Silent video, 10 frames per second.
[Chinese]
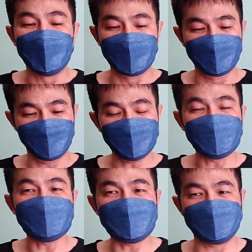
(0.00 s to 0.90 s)
呃，非
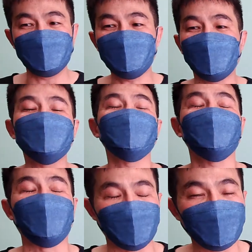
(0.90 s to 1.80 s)
常极端的
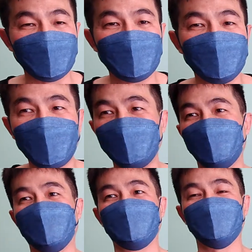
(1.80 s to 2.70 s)
手段办理
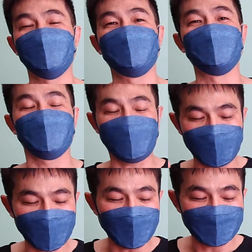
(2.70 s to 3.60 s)
的不适服，
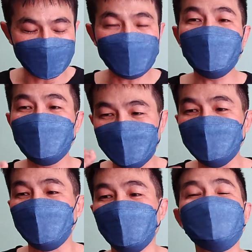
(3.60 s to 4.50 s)
他他用
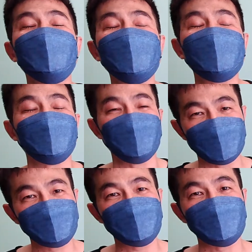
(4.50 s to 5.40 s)
自我伤害的
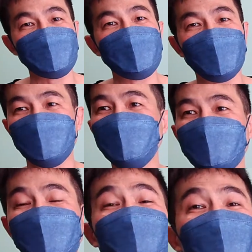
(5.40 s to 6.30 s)
方式，哦，这我
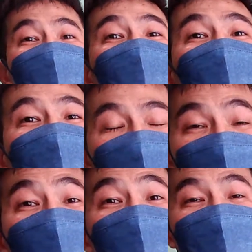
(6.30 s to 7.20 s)
之前有也
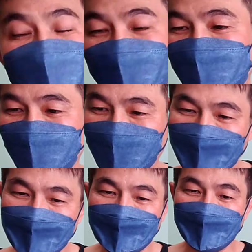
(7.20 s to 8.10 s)
应该有讲过，
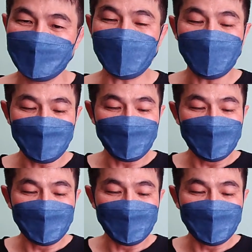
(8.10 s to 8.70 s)
那